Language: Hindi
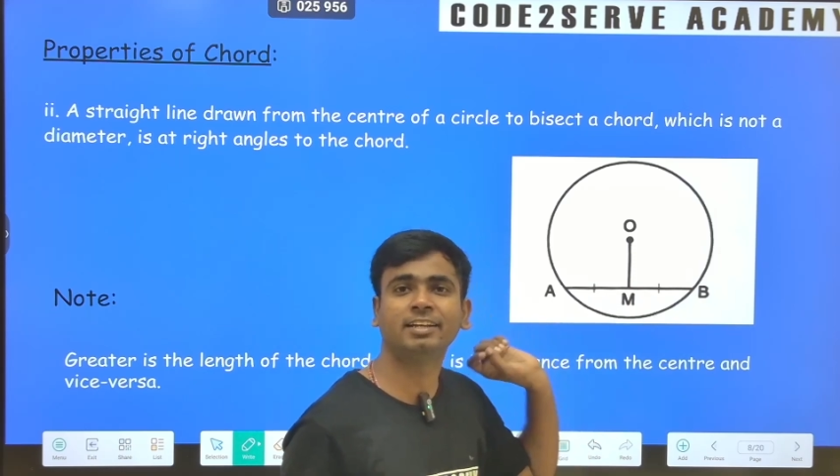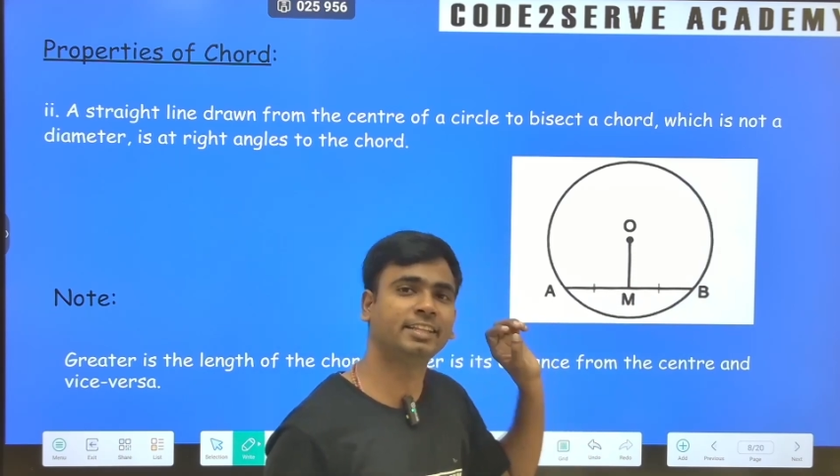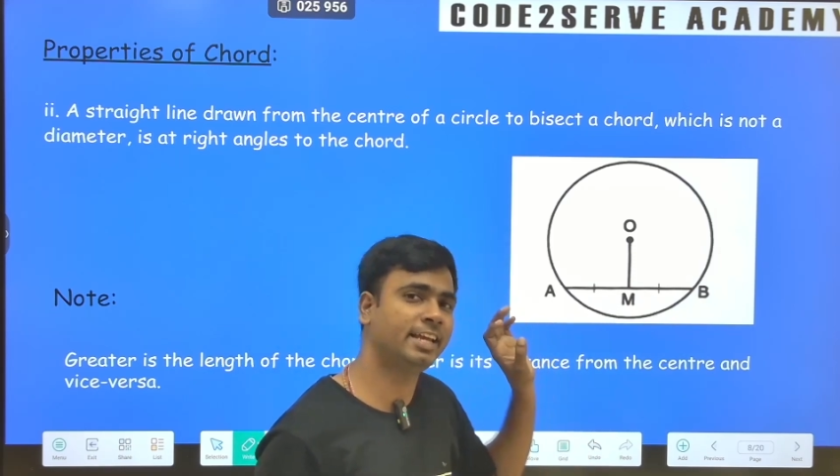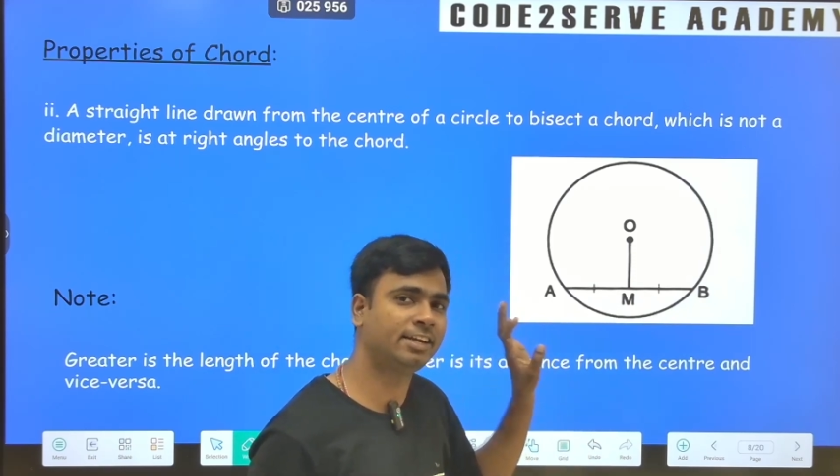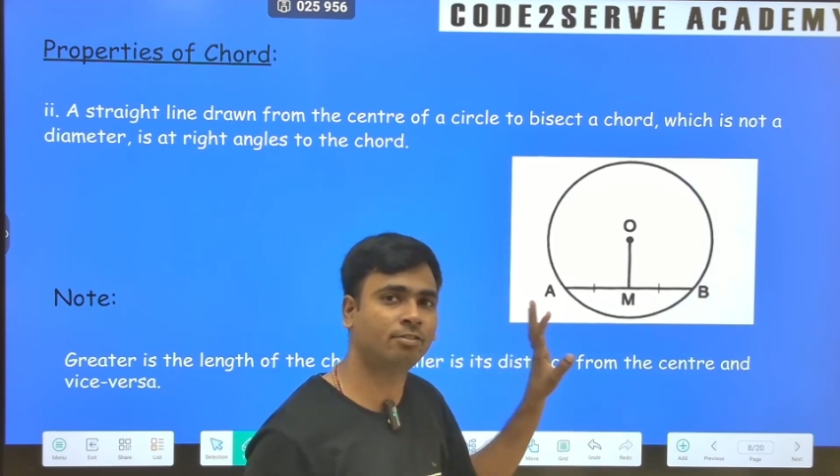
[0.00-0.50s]
कर
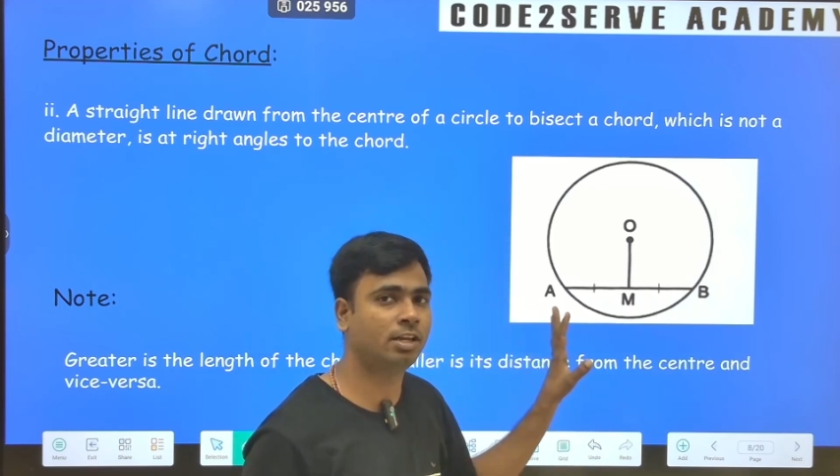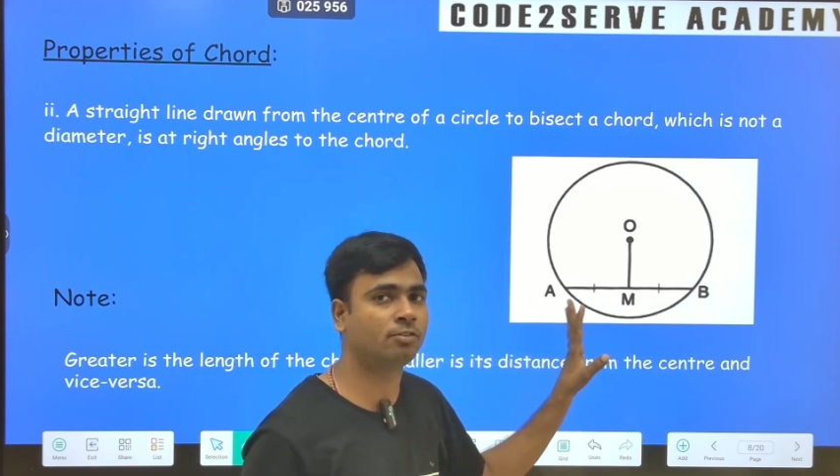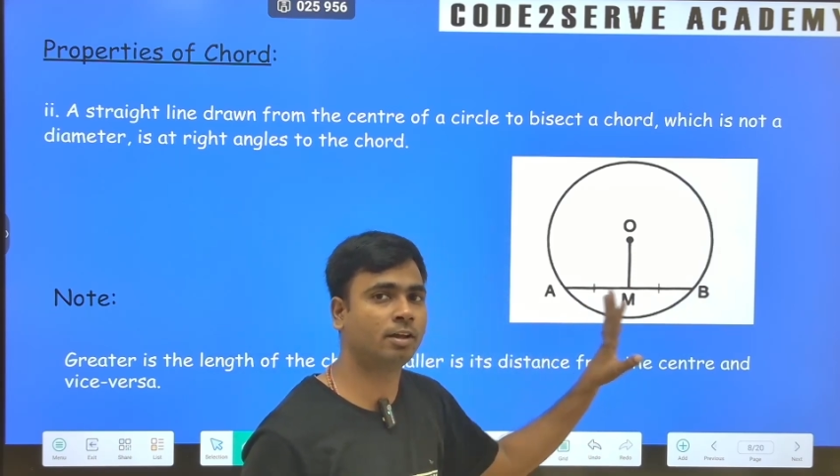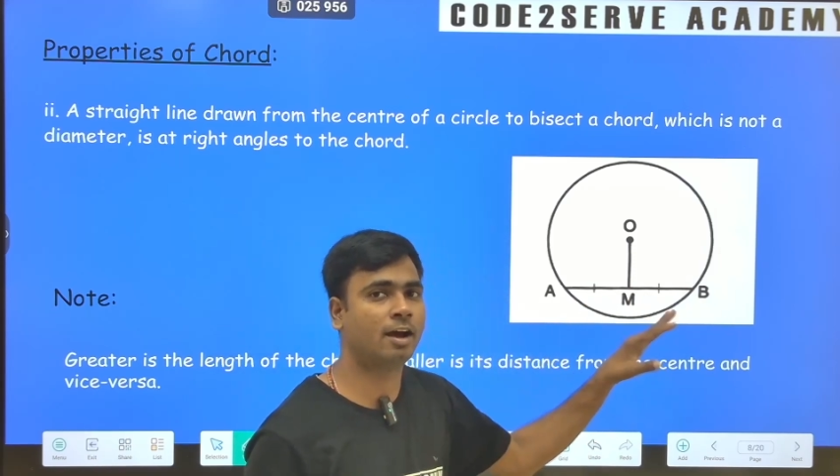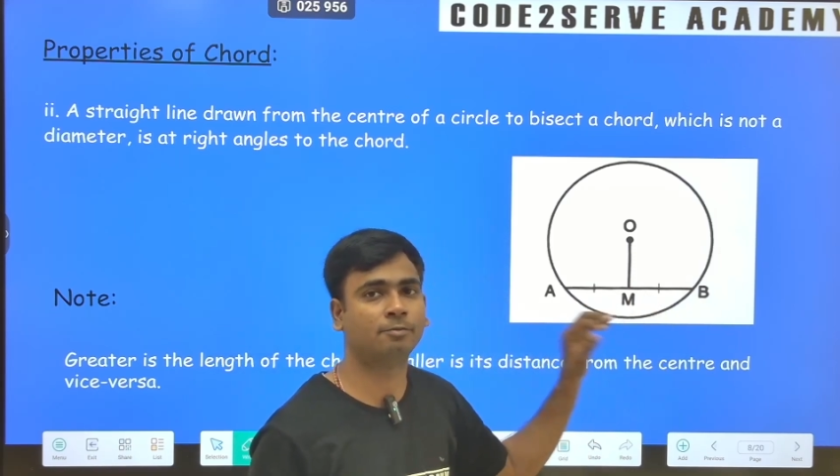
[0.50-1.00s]
दिया इक्वल
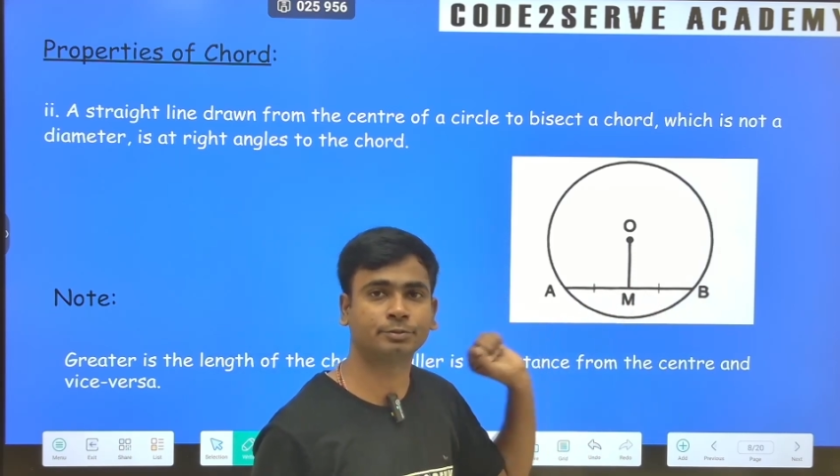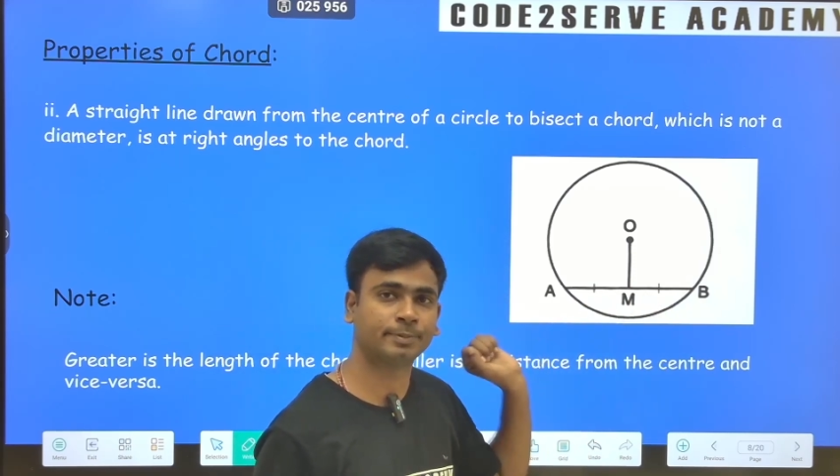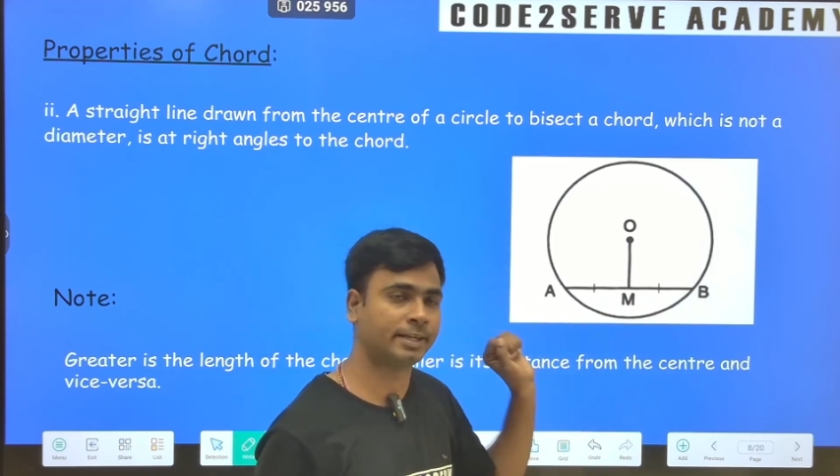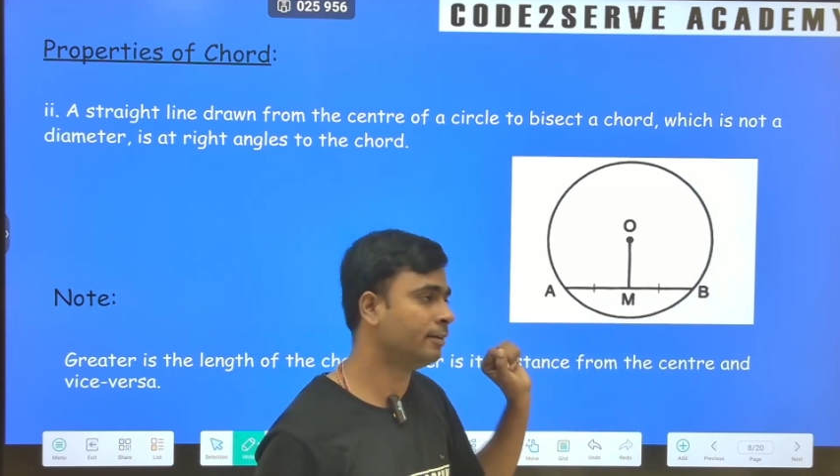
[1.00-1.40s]
इक्वल हाफ से